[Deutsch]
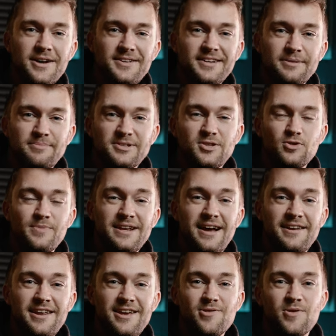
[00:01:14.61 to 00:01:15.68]
Heute gibt es
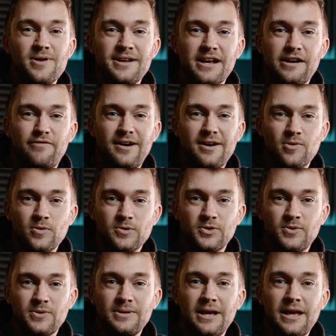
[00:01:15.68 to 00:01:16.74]
Lumina Neo in der
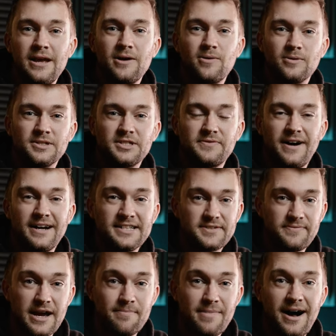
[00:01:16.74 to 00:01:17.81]
Verlosung und zwar
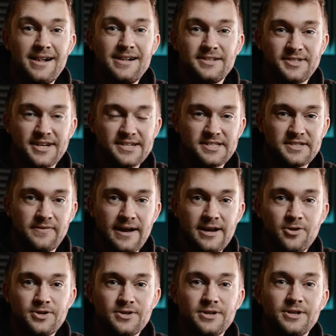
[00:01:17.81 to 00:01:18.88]
zweimal, das heißt
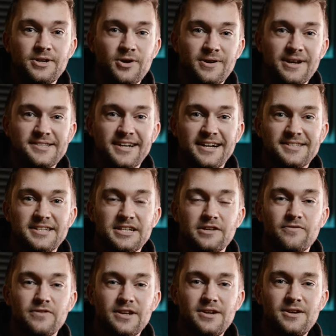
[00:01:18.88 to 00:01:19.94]
zwei Leute können das Ganze
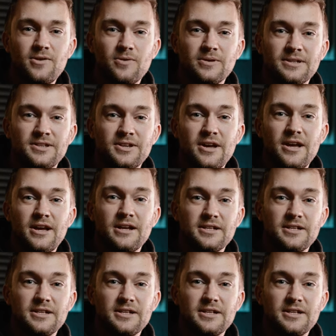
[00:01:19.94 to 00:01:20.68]
gewinnen und